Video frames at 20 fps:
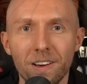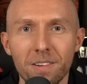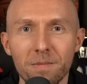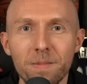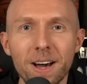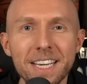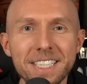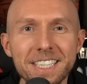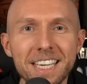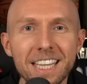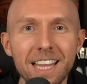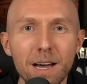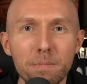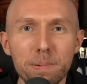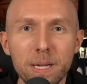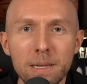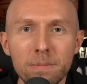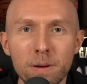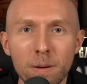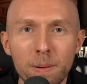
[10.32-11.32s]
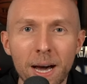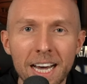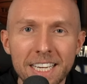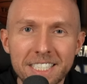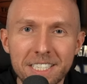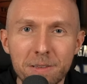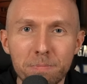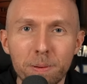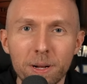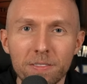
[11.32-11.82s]
Was geht ab, liebe
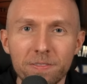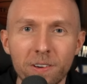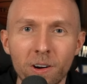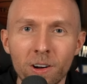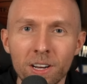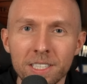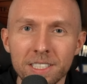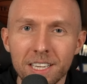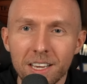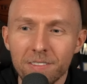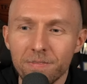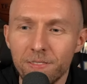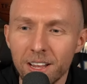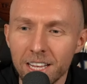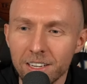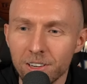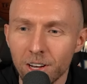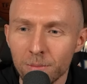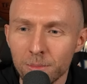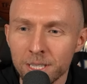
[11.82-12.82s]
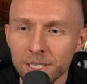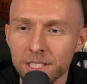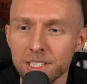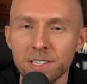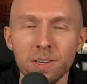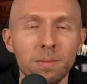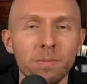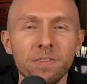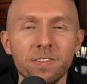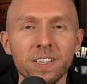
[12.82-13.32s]
Basketballfreunde? Willkommen
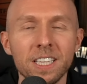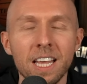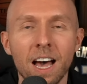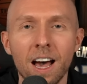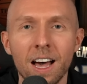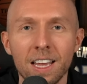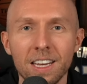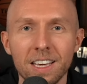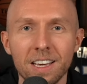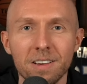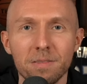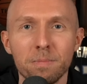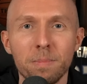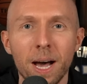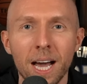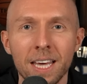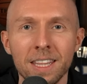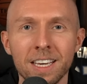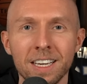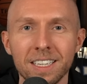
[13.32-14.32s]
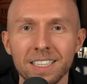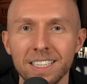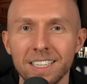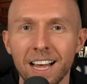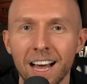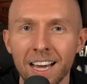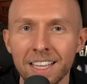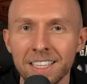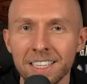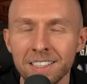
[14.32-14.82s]
zum Finale meiner
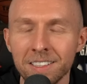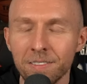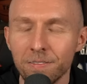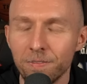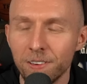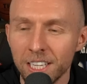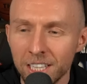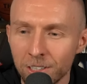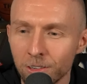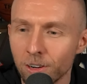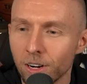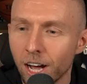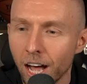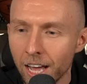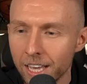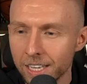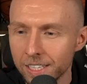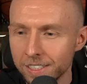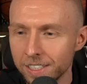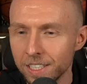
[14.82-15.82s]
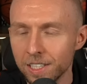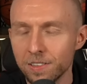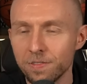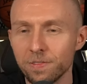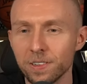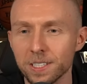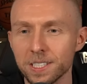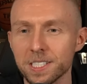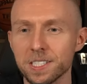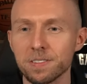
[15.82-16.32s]
kleinen Videoreihe, die ich
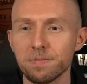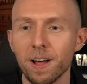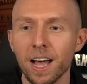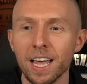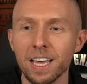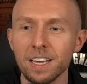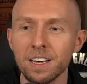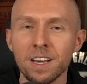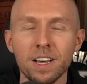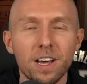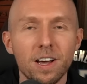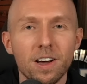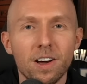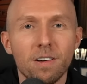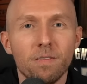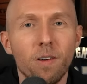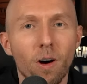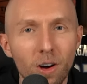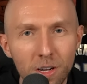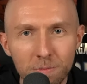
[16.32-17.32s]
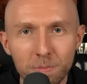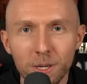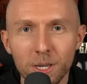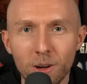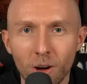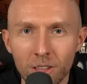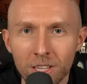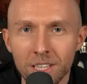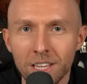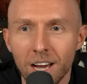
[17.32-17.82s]
vor zwei Wochen
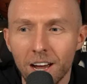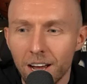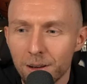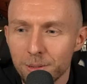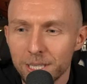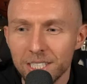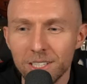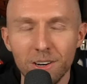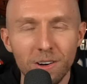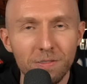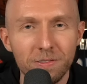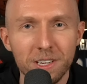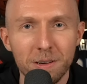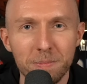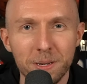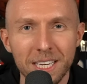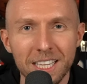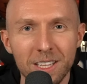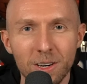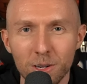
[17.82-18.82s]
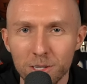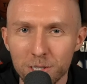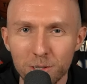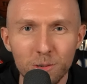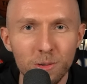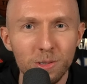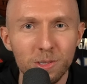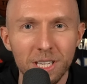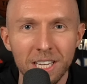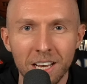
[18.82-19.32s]
begonnen habe. Ich hoffe, ihr habt genauso
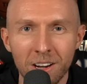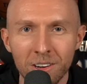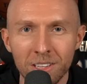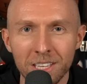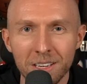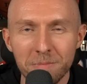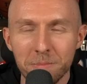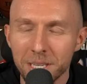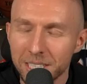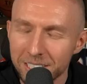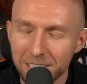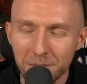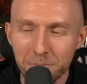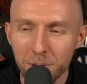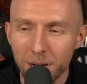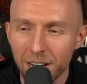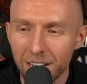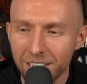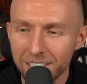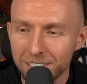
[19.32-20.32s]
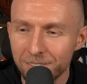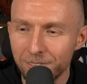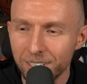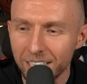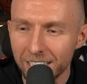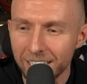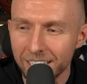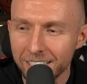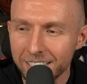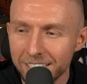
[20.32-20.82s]
gute Laune mitgebracht
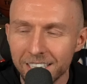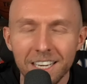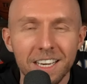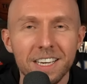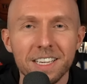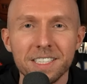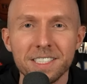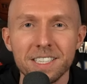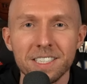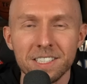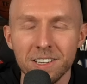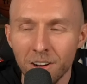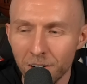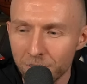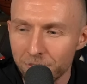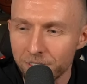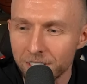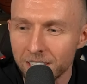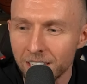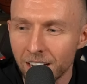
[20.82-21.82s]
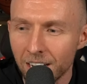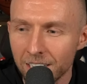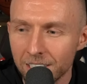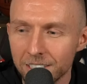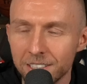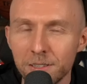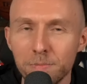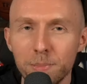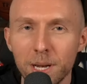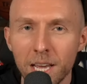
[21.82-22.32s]
wie ich.
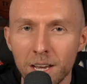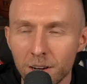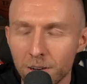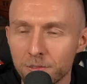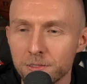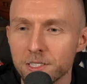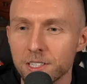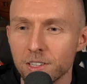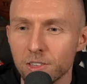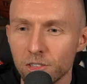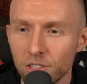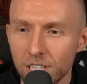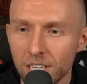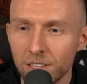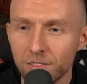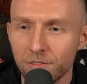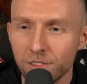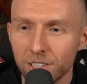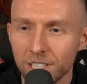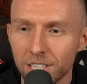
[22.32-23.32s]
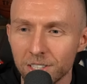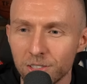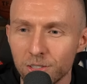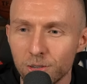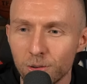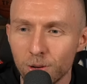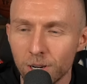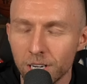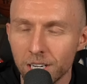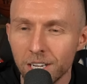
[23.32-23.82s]
Saisonfinale, die Playoffs stehen vor der
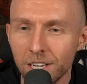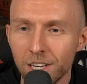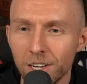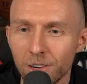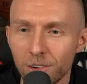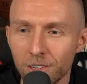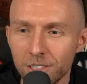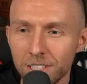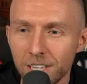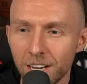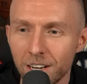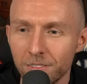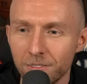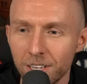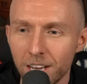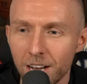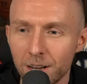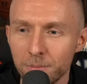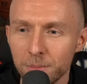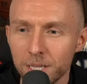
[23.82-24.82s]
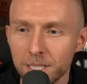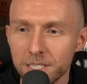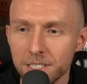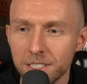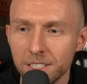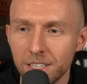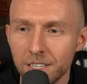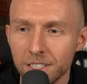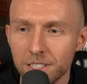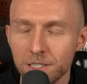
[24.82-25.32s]
Tür. Und ja, wir haben jetzt
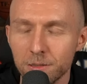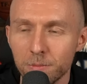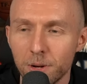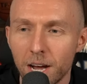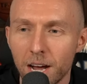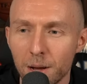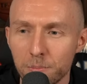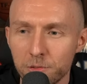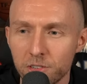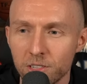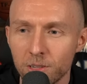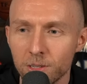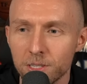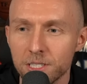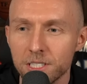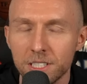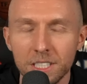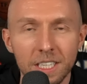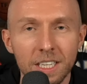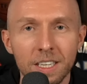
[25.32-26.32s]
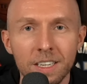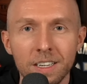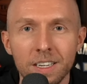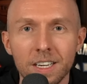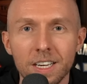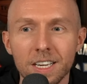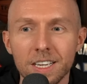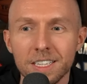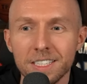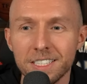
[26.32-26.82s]
hier zum Abschluss die
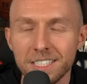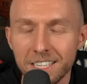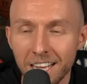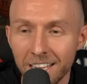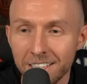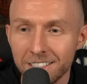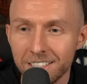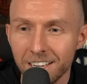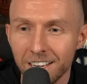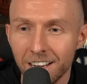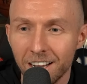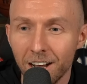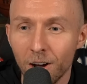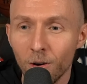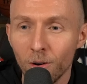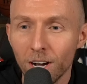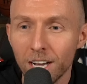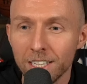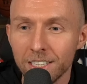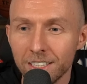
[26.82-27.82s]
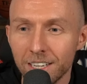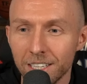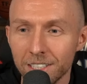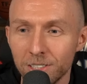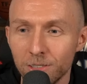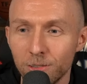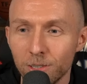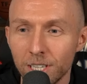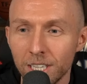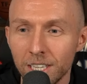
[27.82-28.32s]
Center. Auch eine
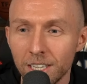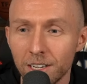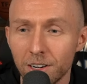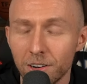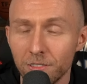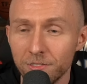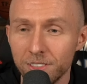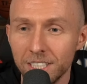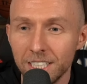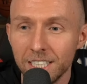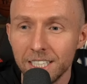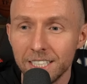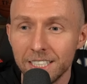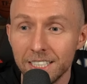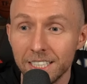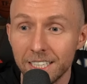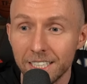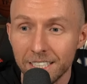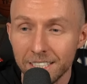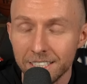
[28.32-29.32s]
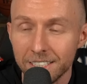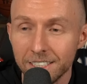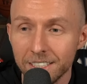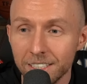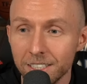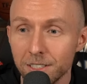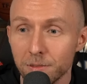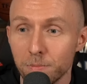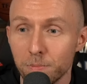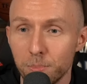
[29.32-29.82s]
Kategorie, auf die ich
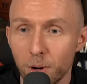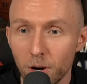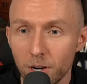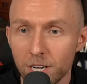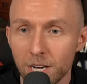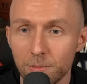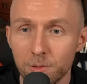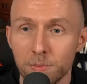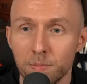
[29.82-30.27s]
richtig Bock habe.